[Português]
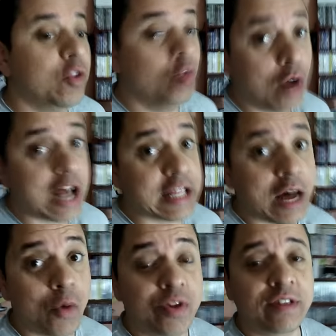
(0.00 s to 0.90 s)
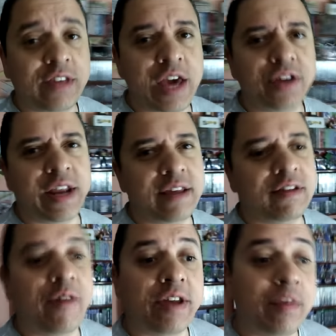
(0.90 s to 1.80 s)
no canal de Skate
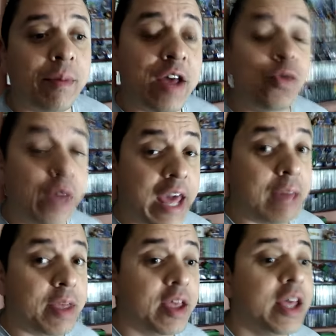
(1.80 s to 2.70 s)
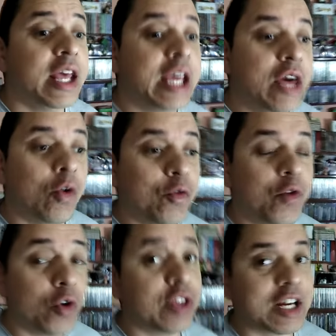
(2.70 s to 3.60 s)
3, que vai ser mais um game que eu
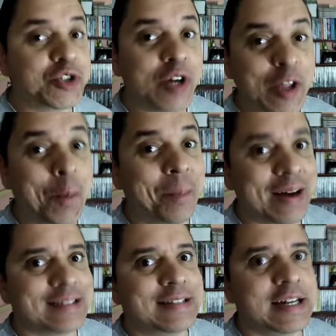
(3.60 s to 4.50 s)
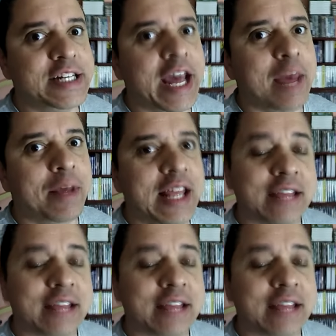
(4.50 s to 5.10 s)
vou estar tá jogando bastante aí,